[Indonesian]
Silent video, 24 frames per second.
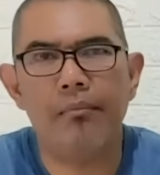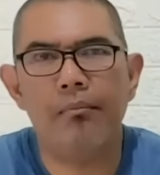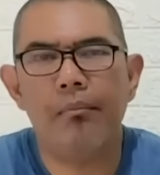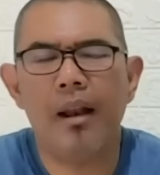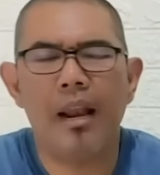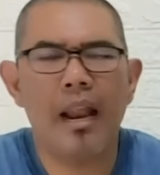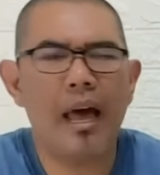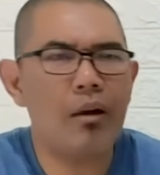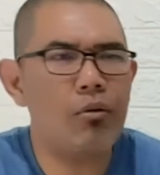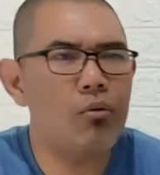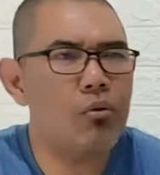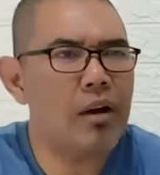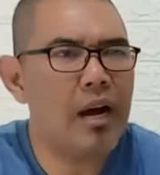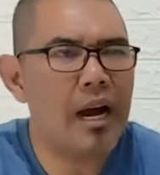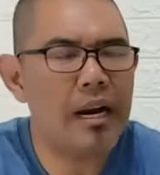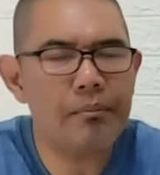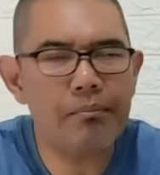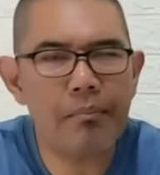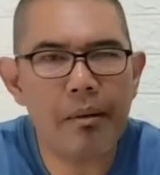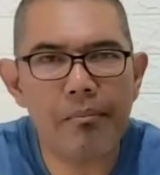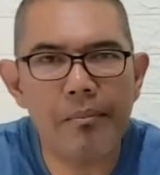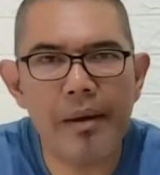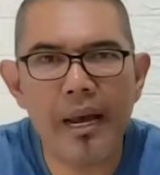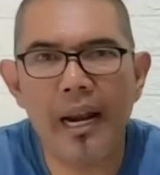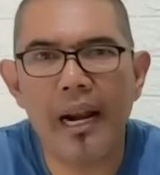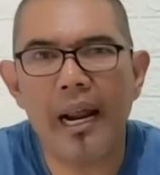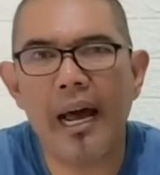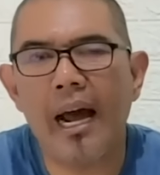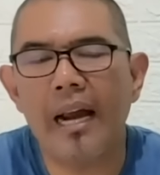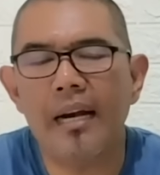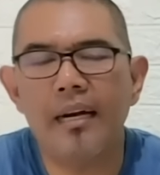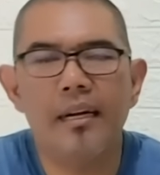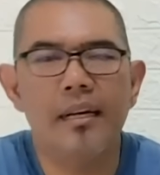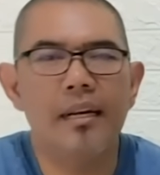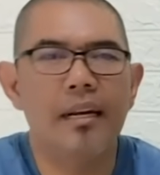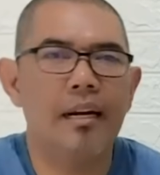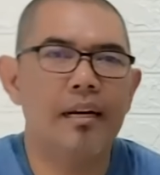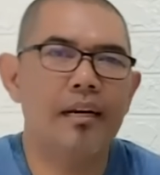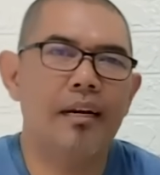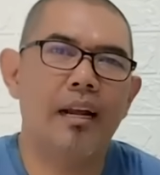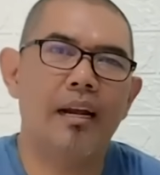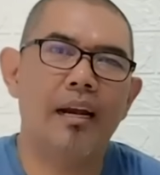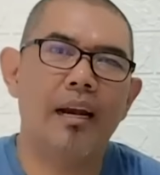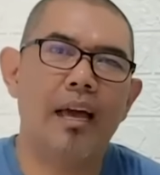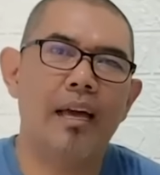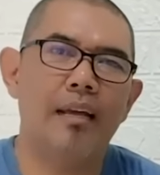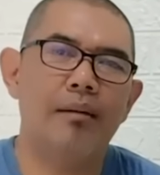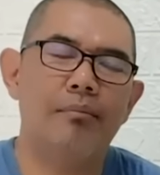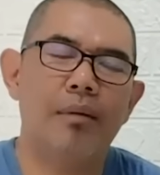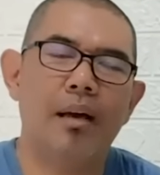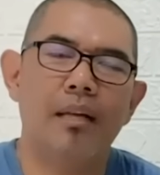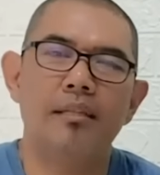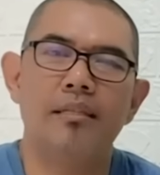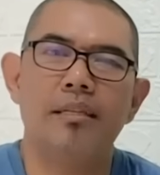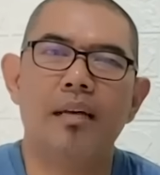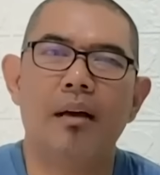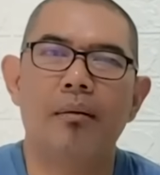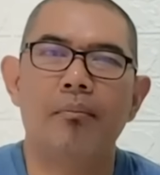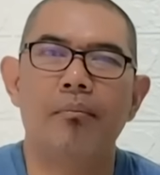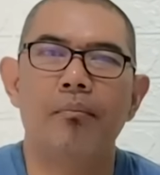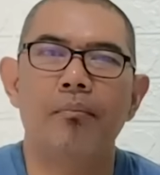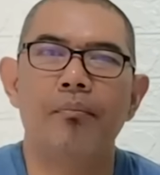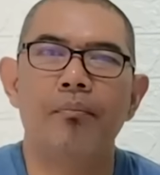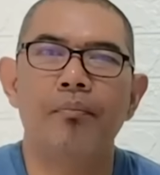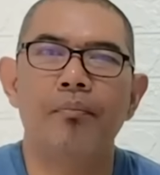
melakukan pembelaan dan lain macam.